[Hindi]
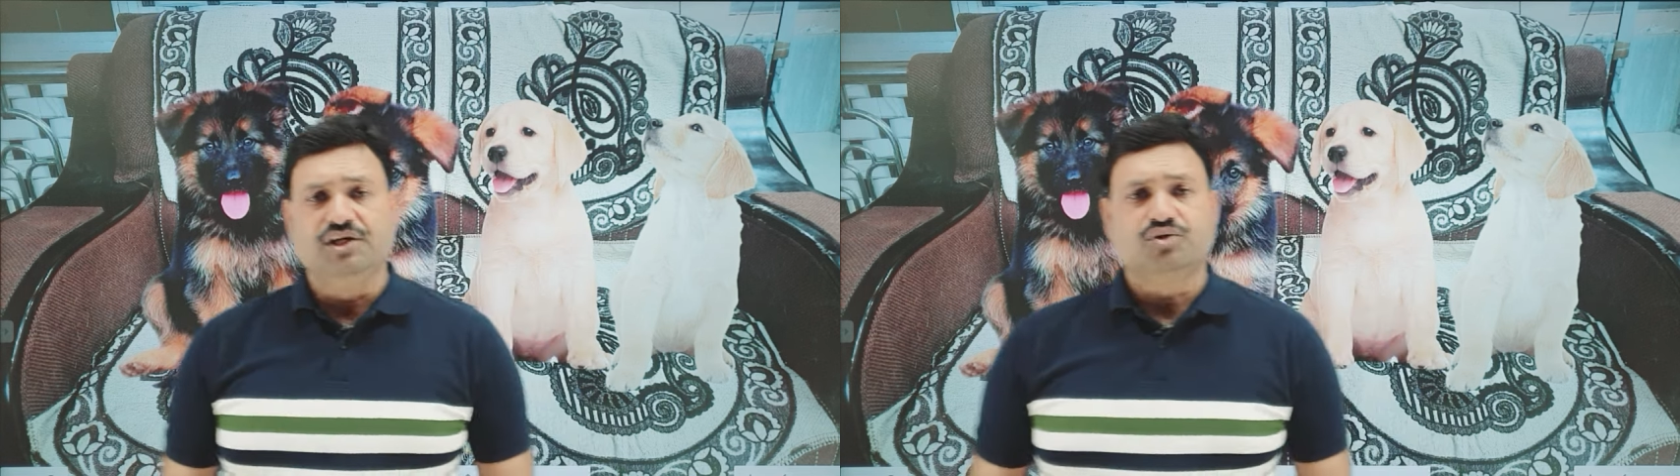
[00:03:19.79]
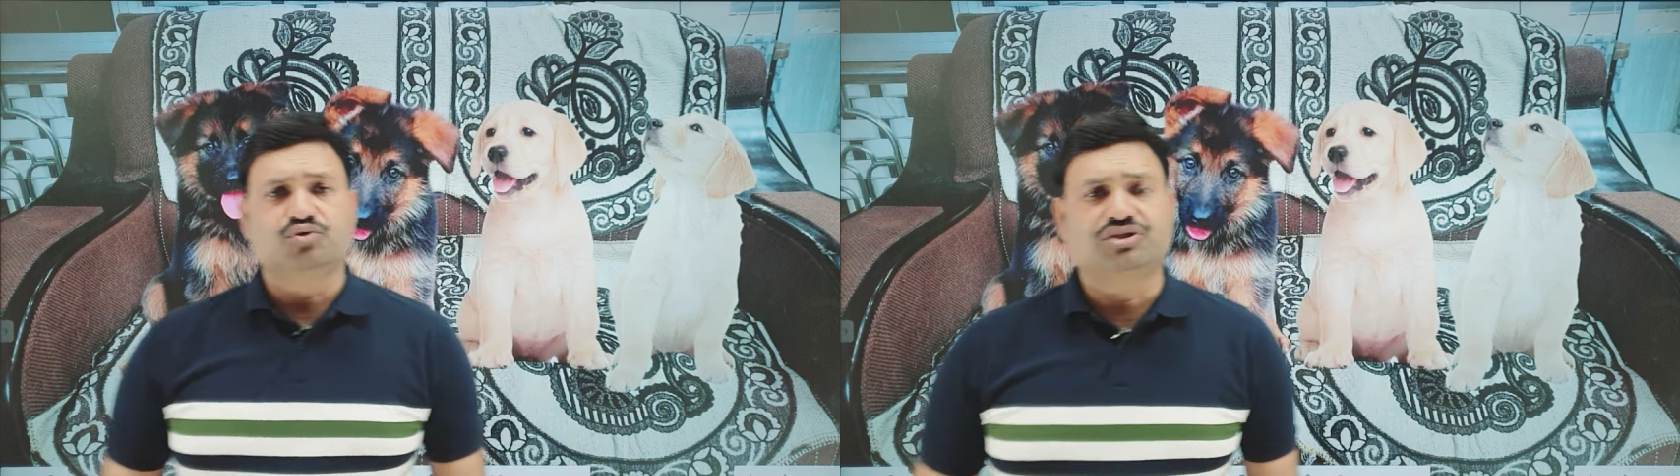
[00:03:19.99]

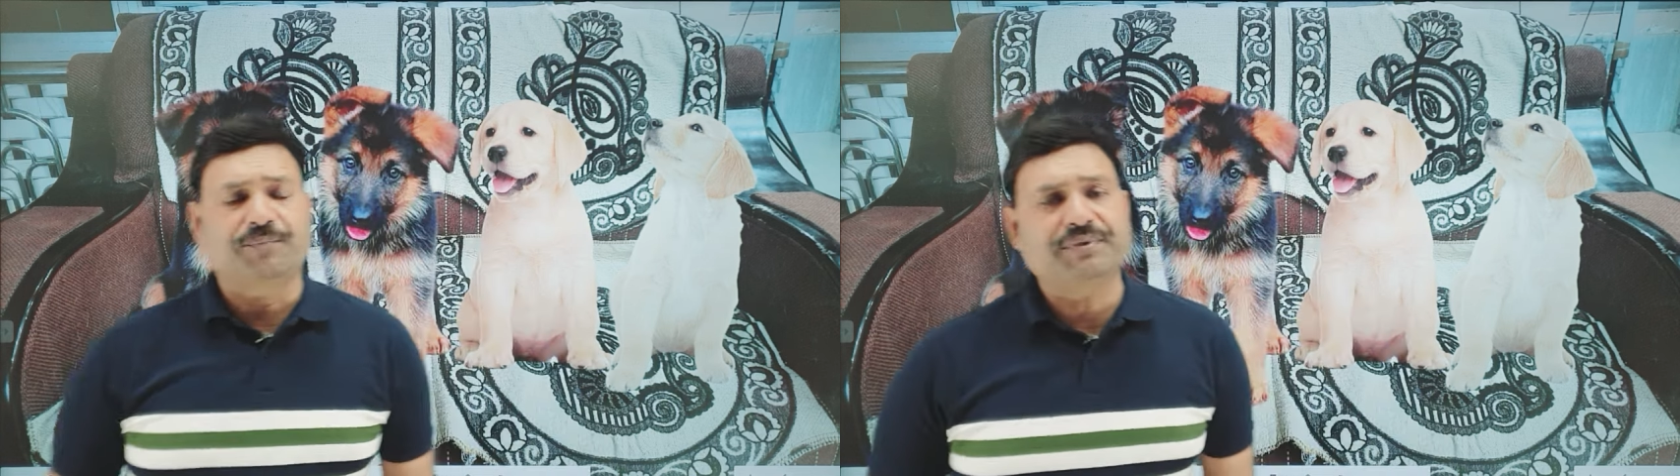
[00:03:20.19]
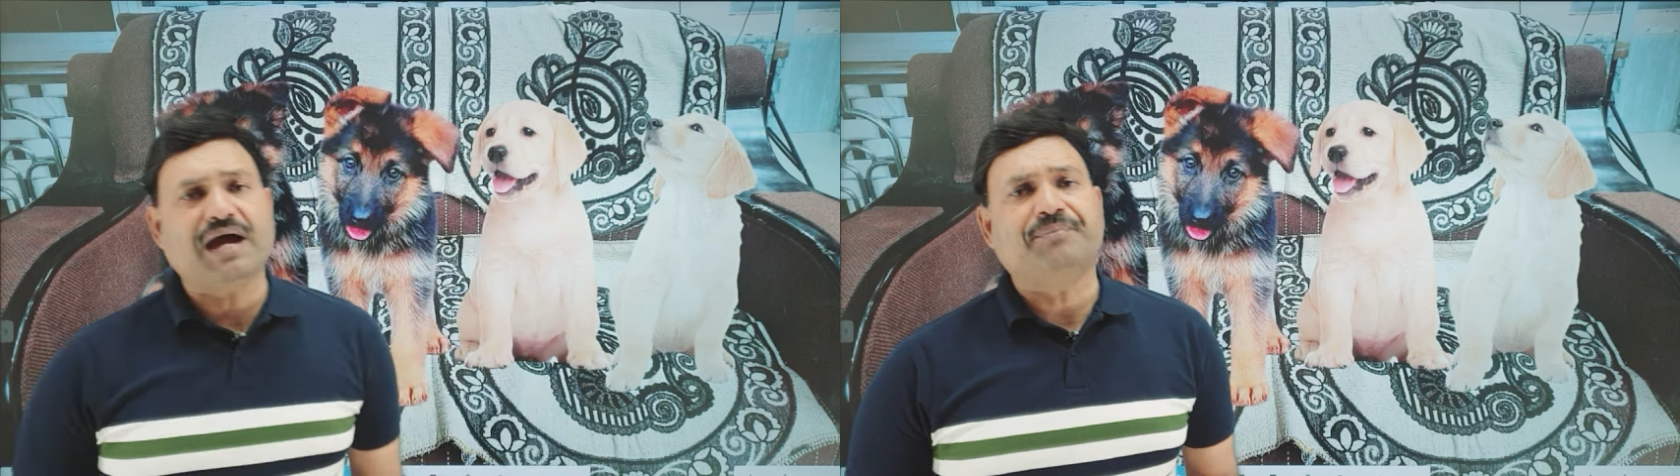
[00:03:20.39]
तो जब
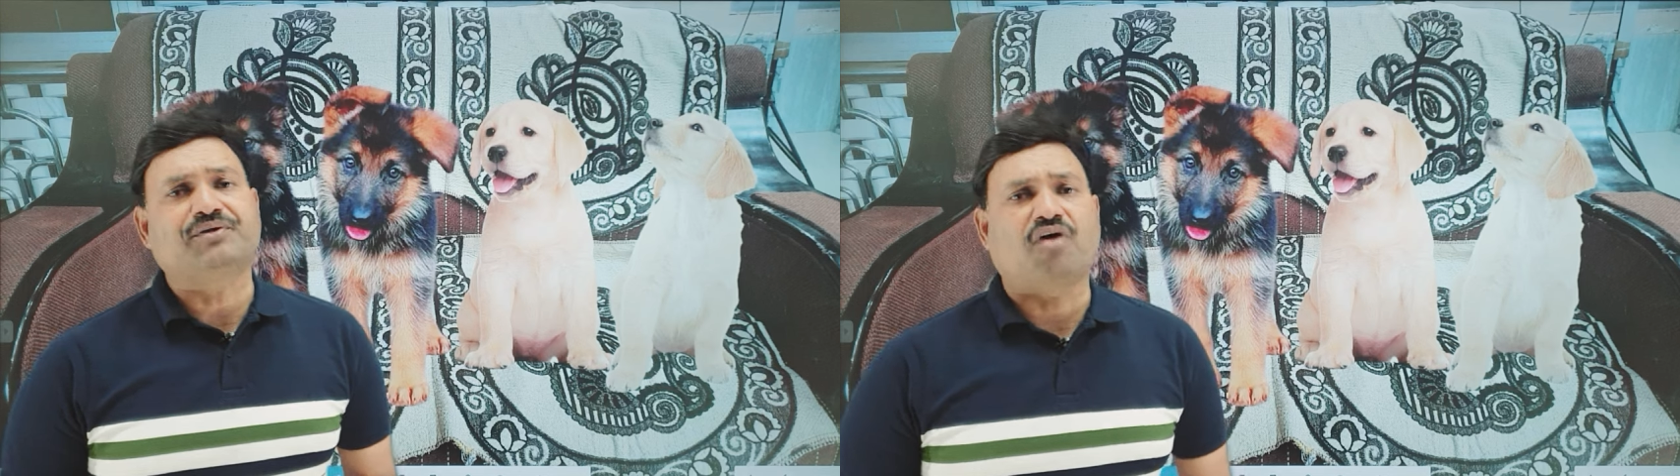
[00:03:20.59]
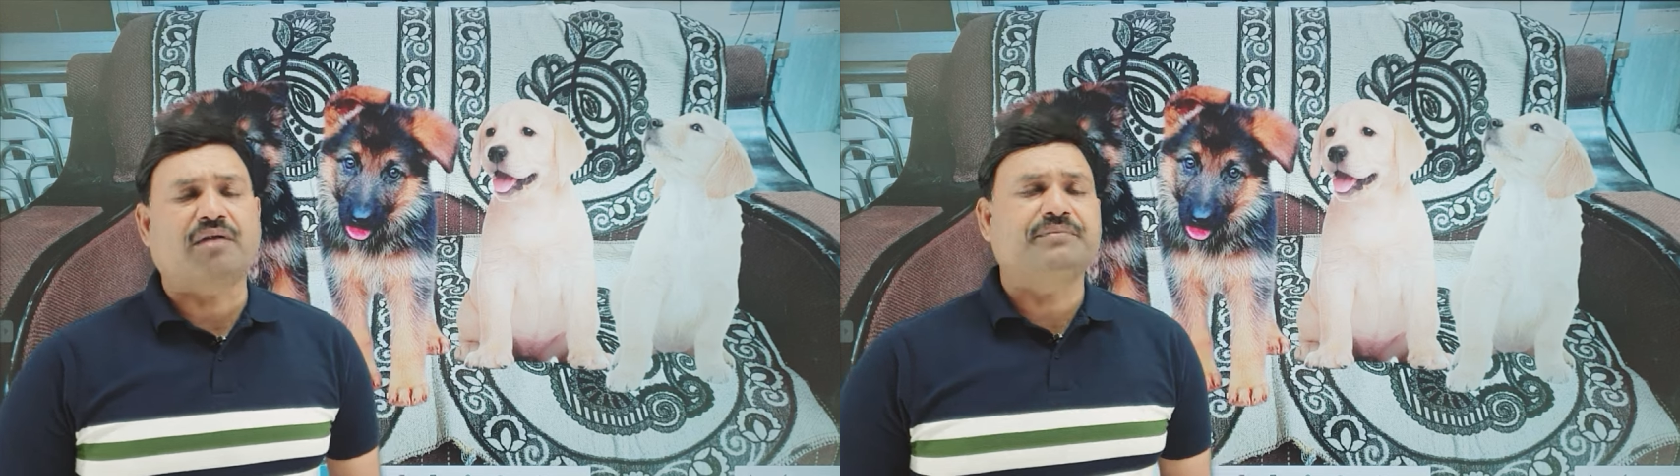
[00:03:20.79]
भी आप
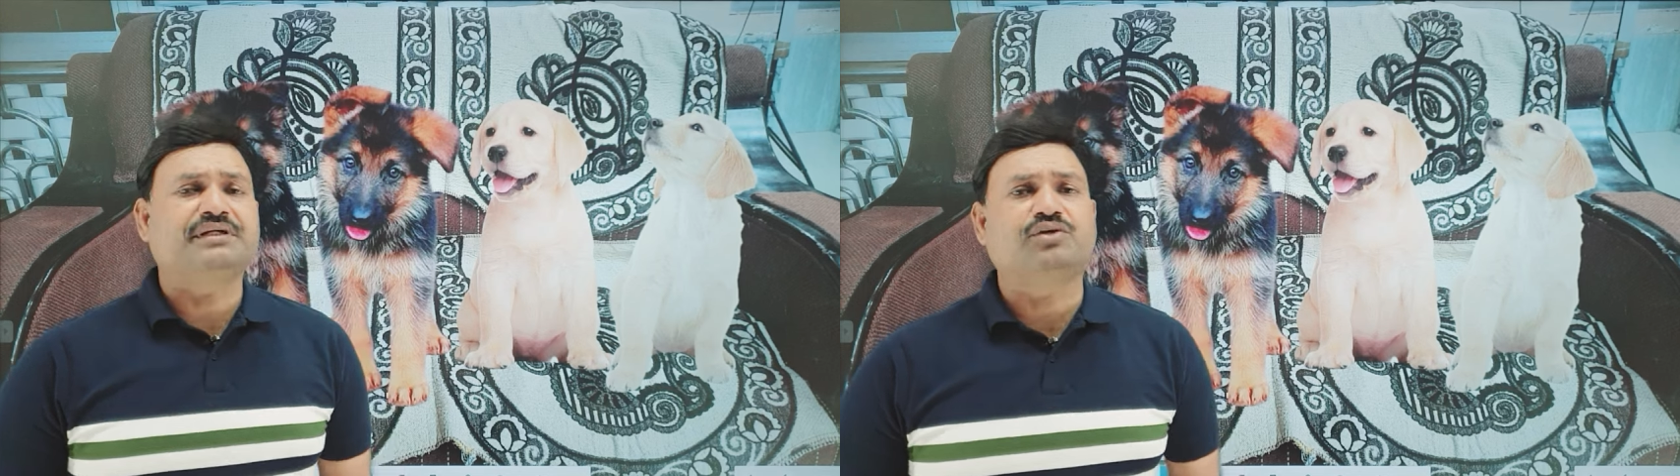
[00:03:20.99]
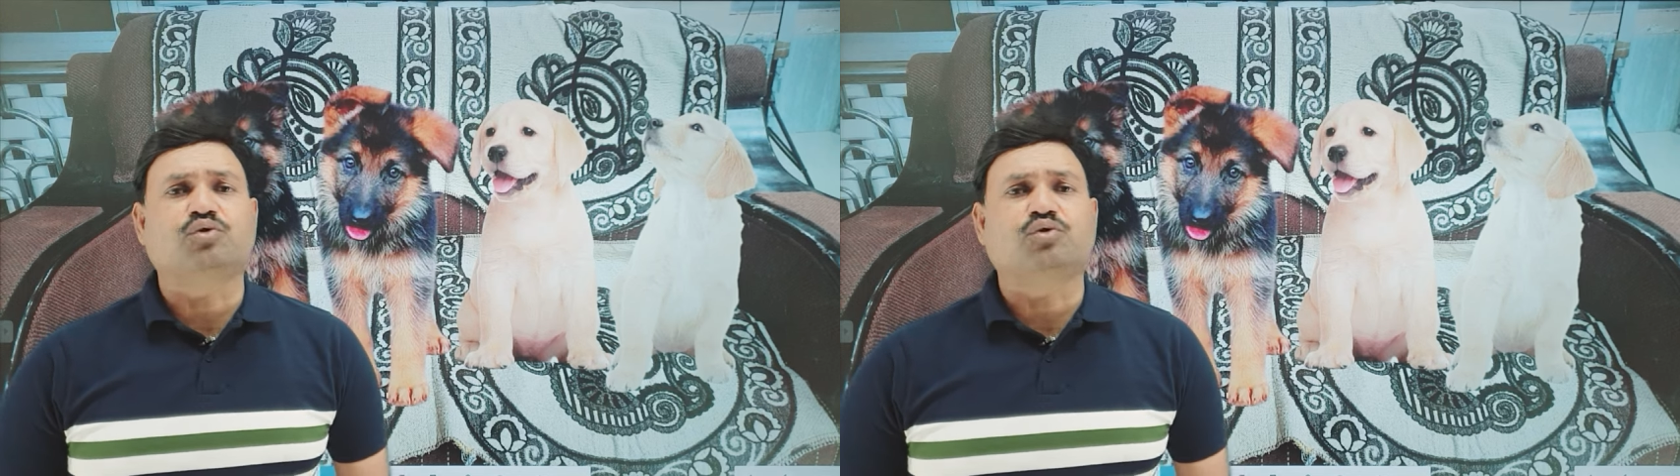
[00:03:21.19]
डिवॉर्मिंग की